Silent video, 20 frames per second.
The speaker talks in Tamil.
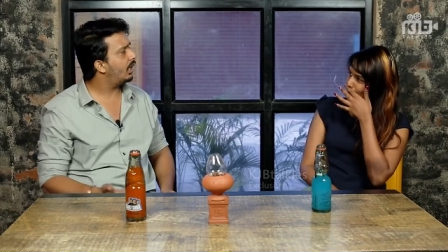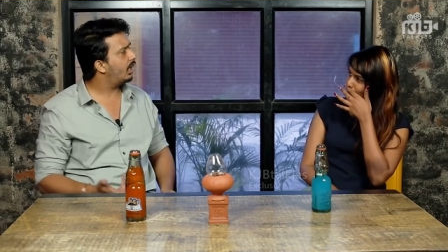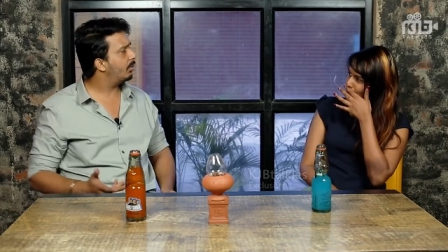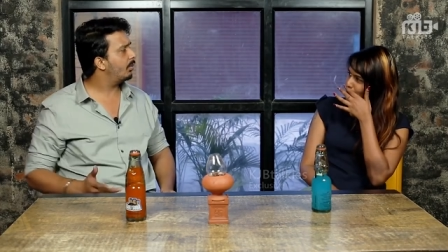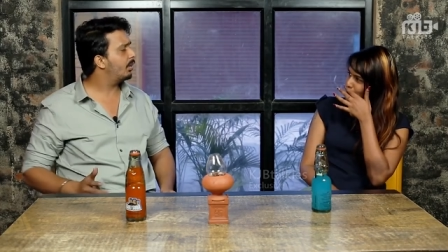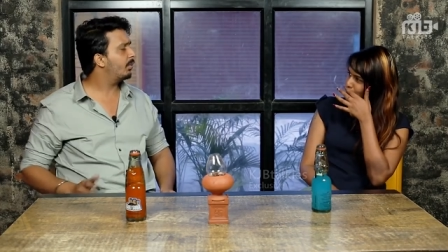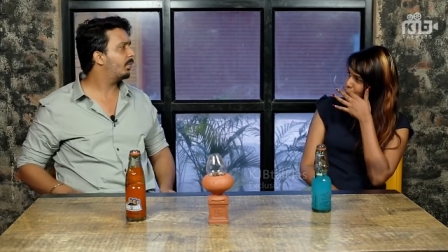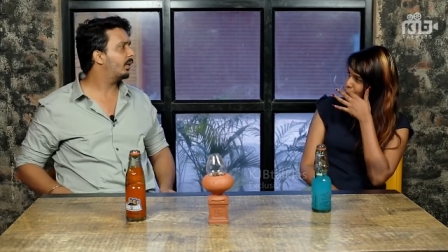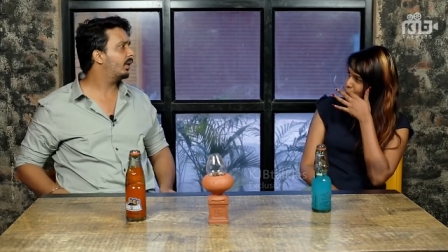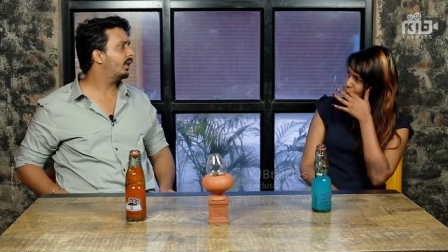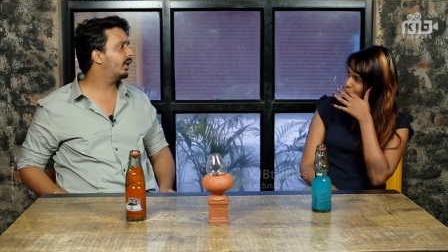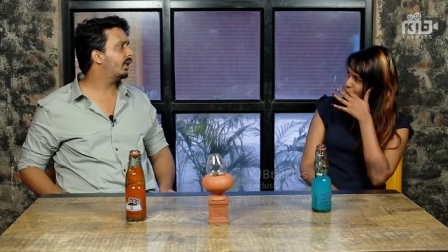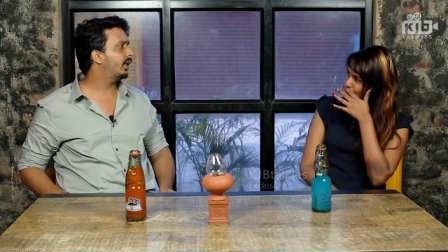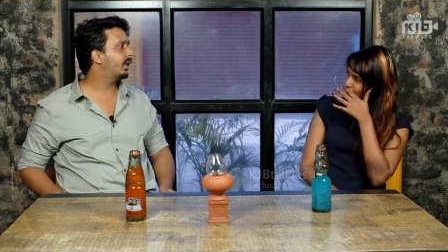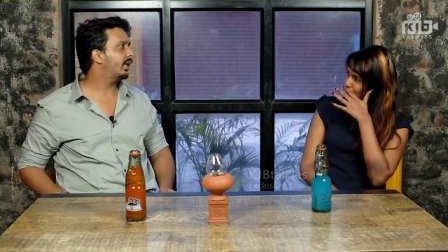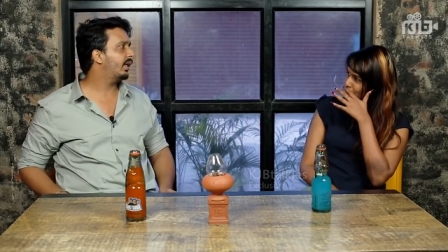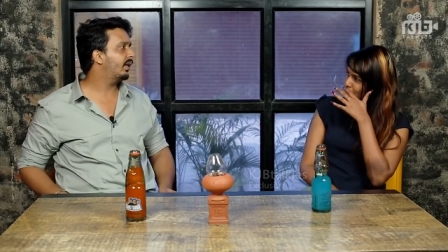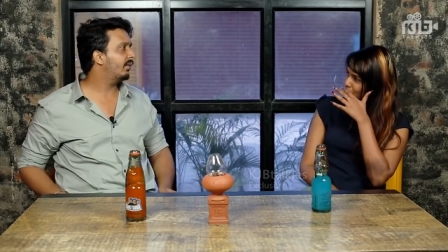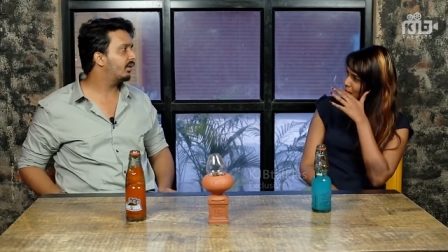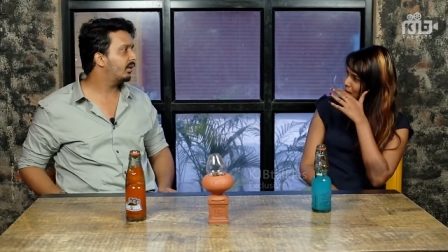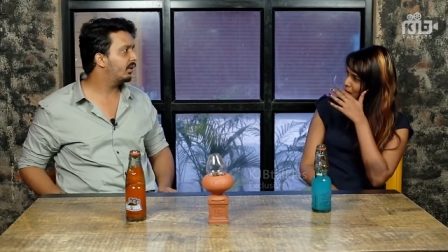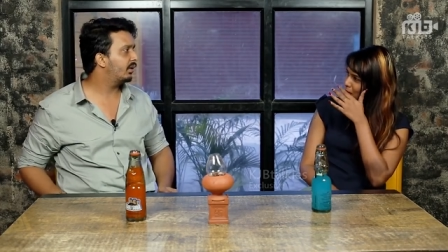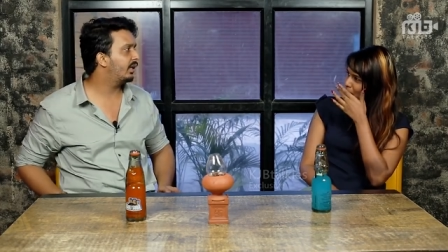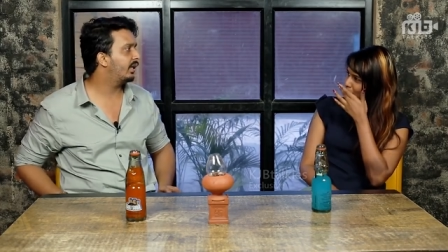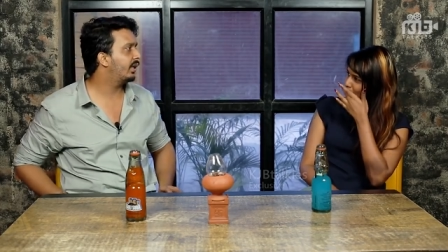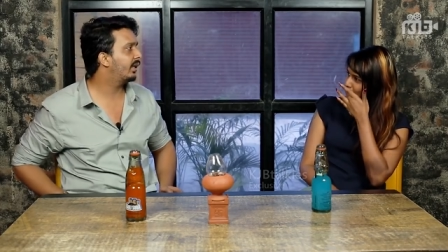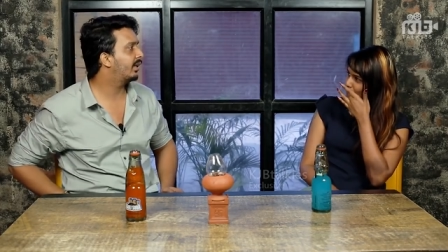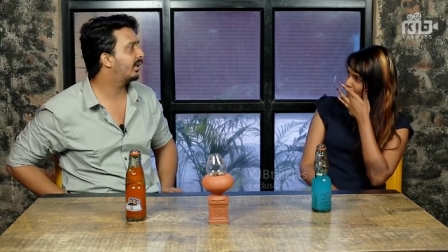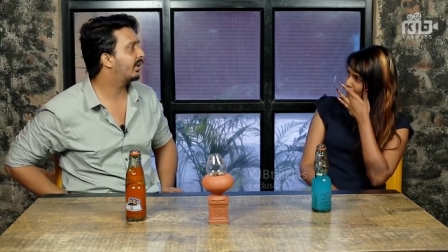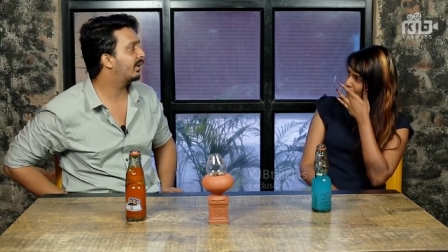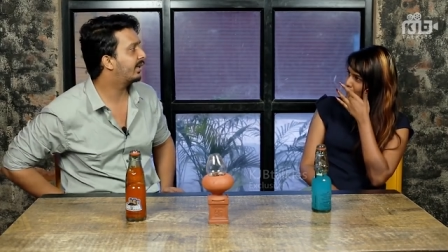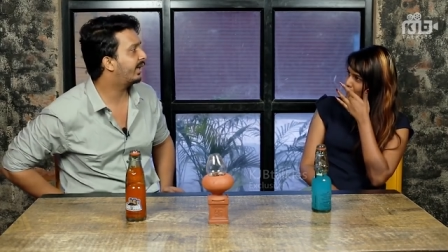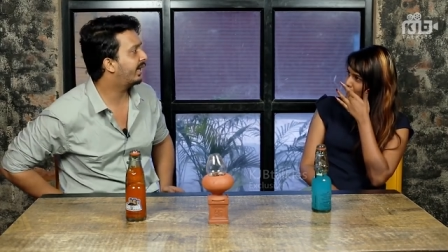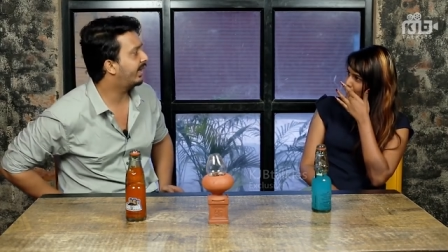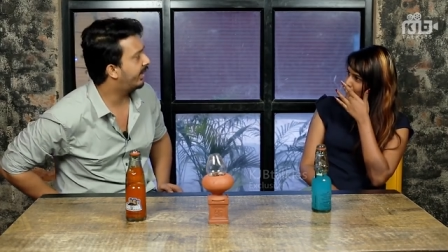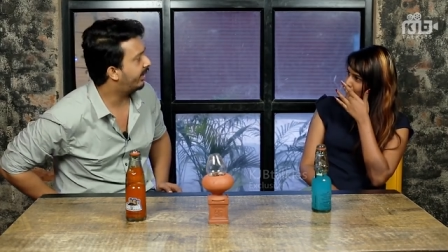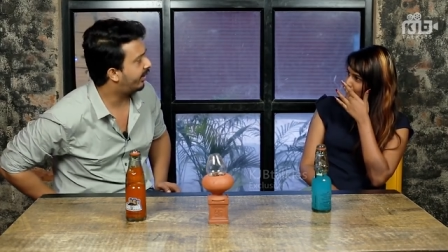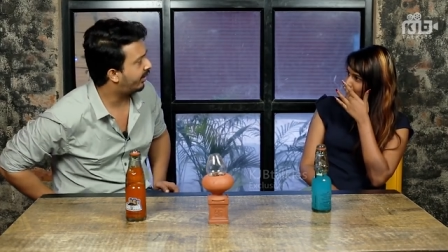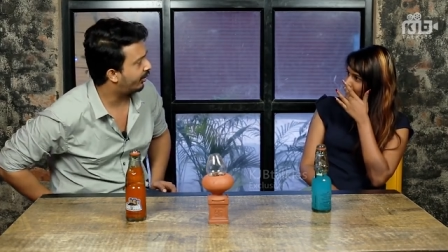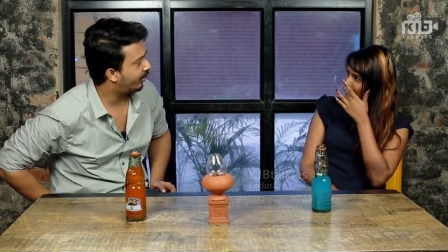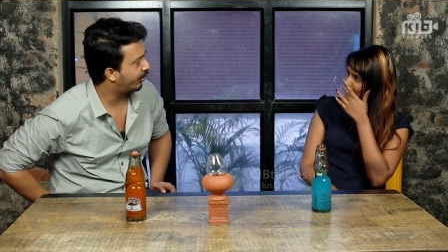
தாராளமாக பண்ணுங்க ஏன் வந்து நீங்கள் தயக்கிட்டு